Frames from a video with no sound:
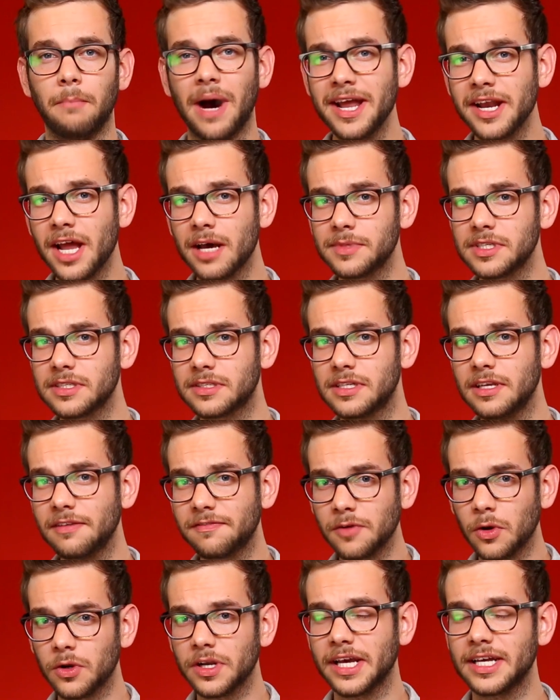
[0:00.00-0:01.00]
Mein Name ist
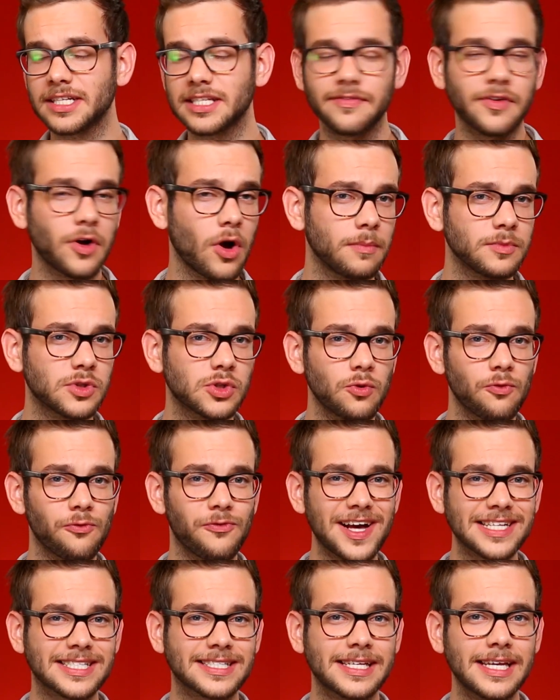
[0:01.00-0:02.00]
Steven und herzlich willkommen zu
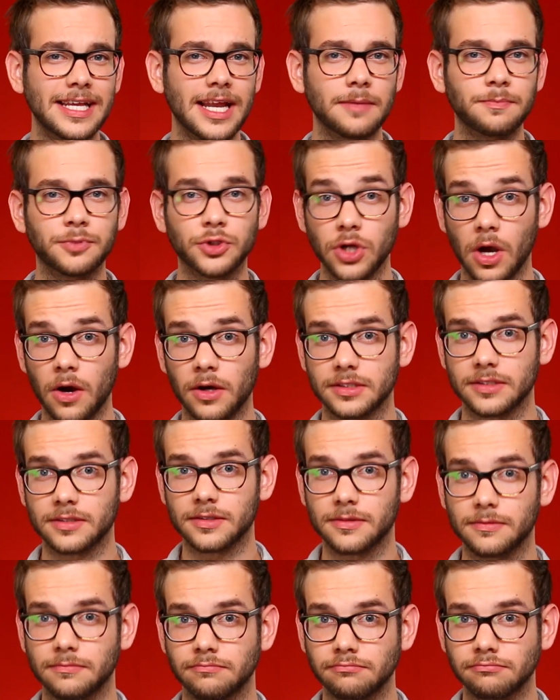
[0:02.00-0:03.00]
Was geht ab
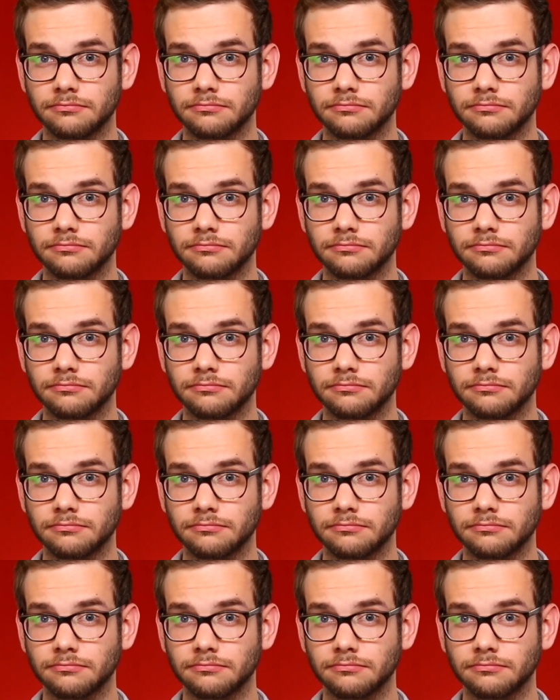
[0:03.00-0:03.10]
Shorts?